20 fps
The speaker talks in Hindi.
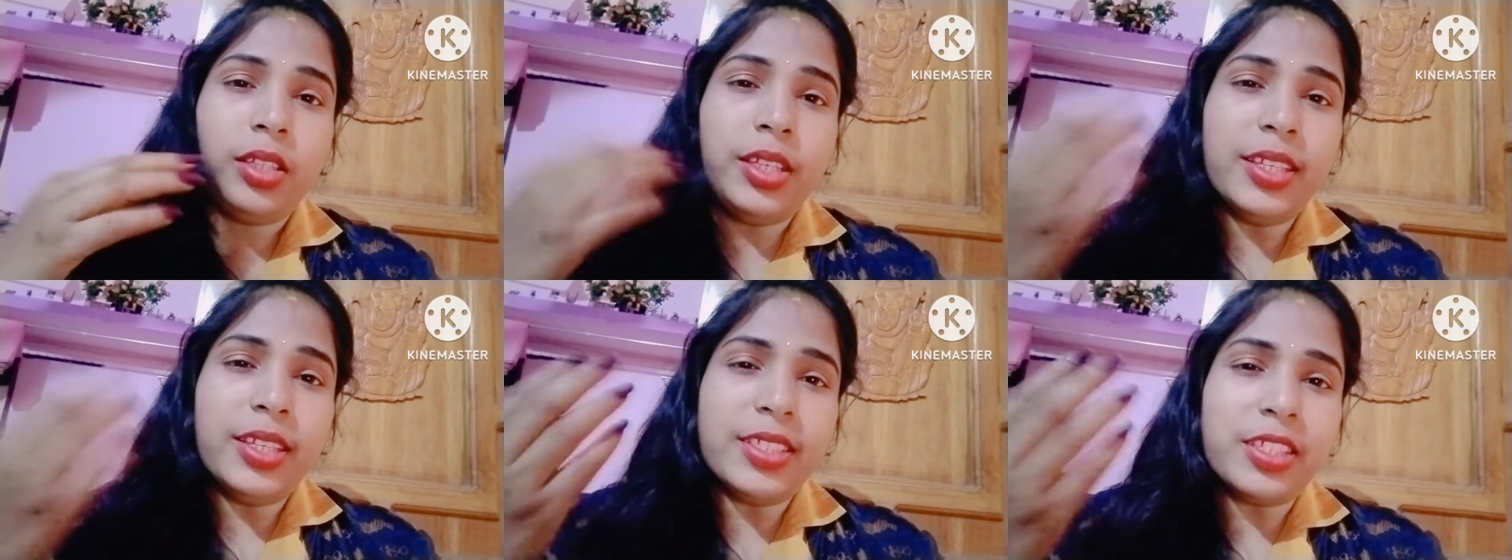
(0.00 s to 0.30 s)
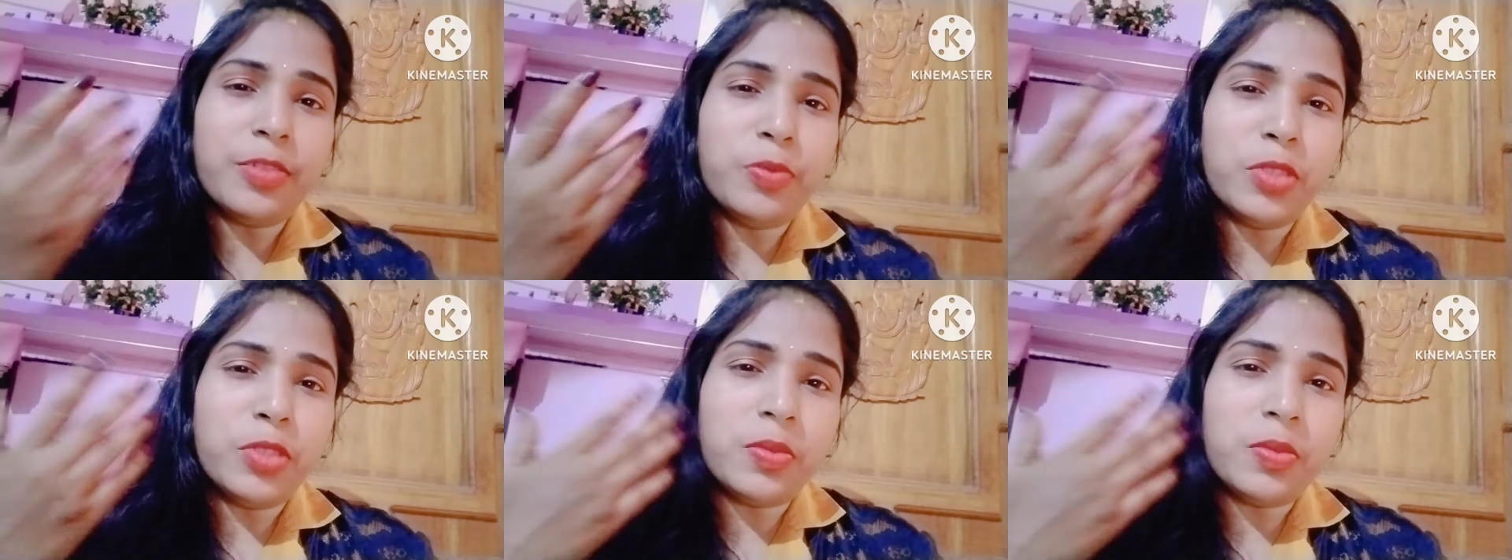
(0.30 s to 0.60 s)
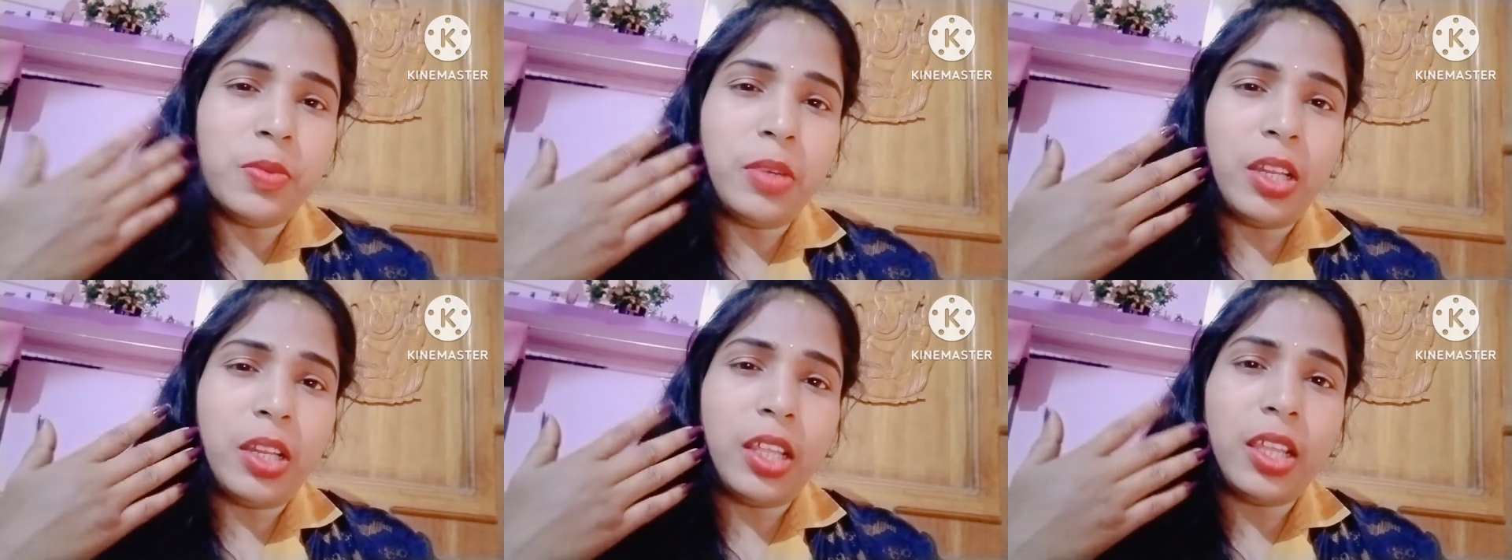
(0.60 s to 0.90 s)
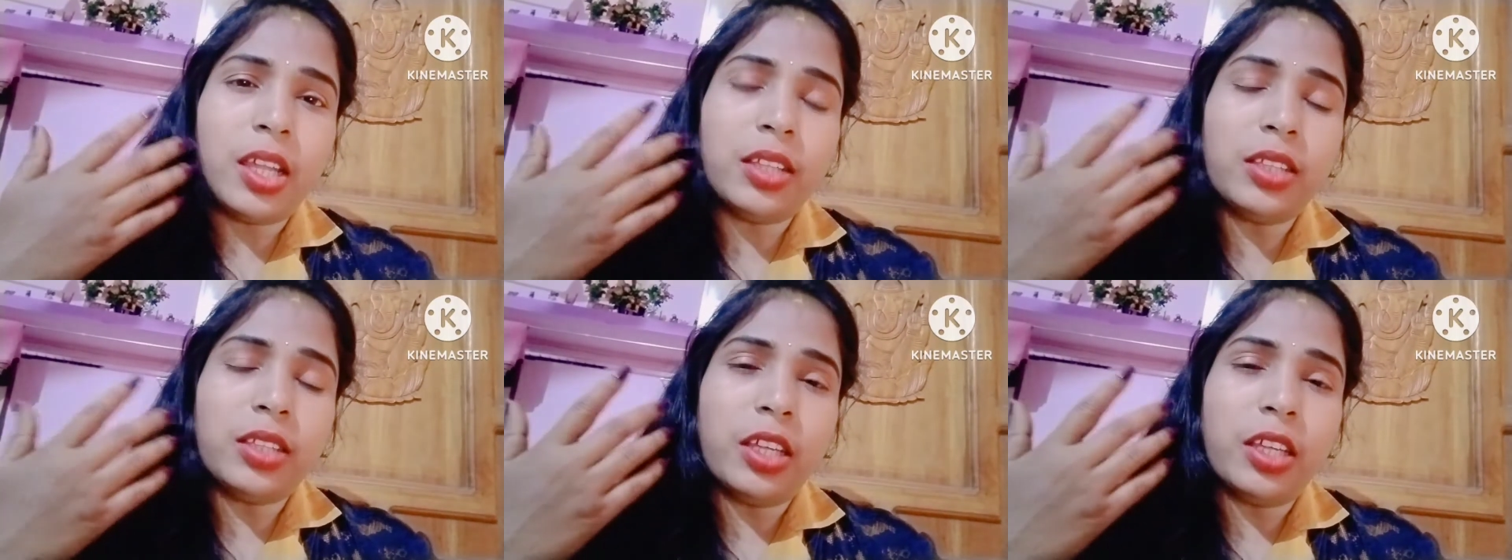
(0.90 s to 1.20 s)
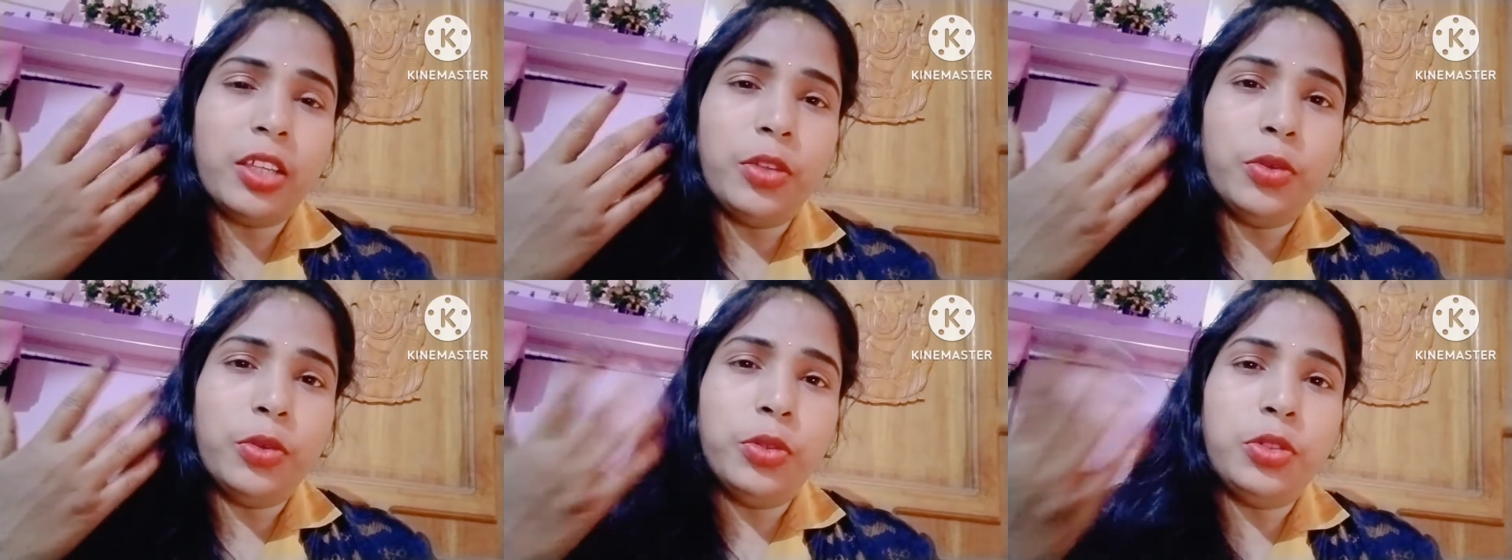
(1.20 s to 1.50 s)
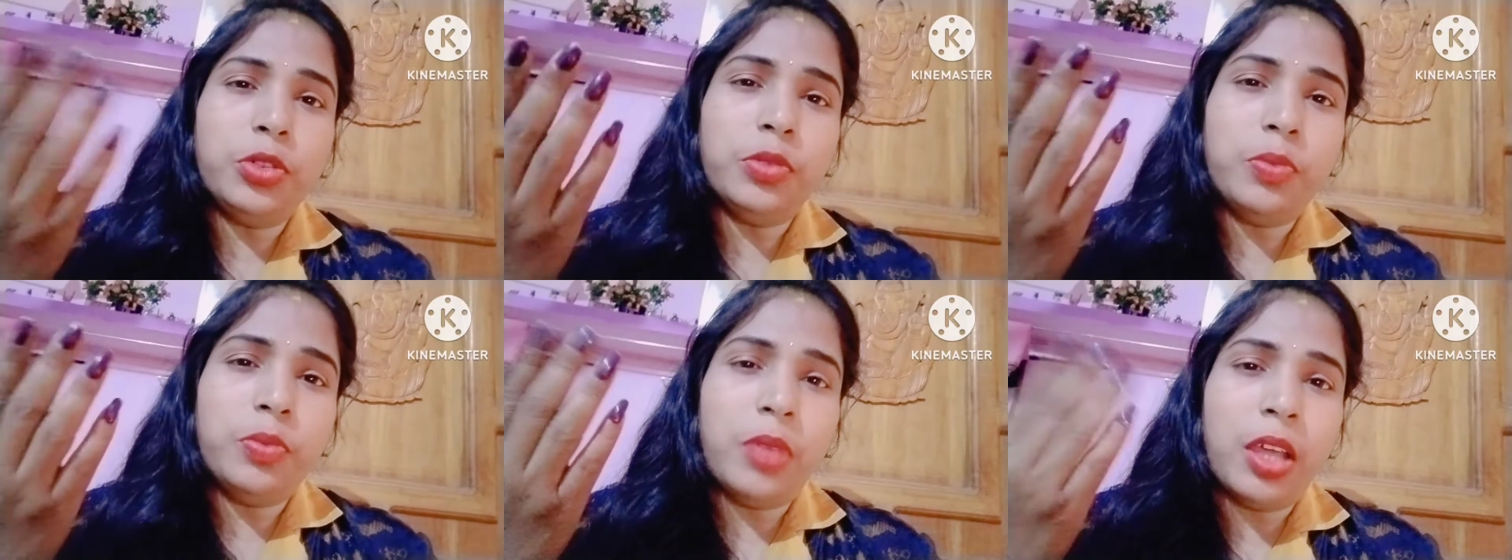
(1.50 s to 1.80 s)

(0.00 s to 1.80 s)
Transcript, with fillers: ये समझ में नहीं आता यूट्यूब